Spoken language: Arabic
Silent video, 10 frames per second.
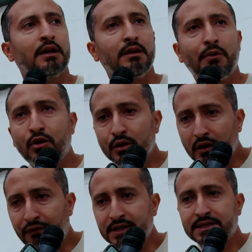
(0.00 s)
كما
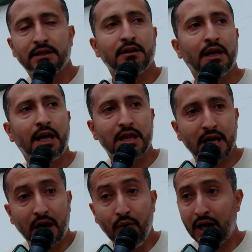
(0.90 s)
كنت نفسر
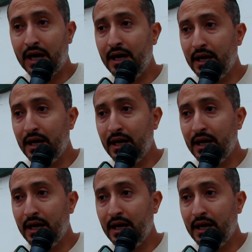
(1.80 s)
هذاك واقع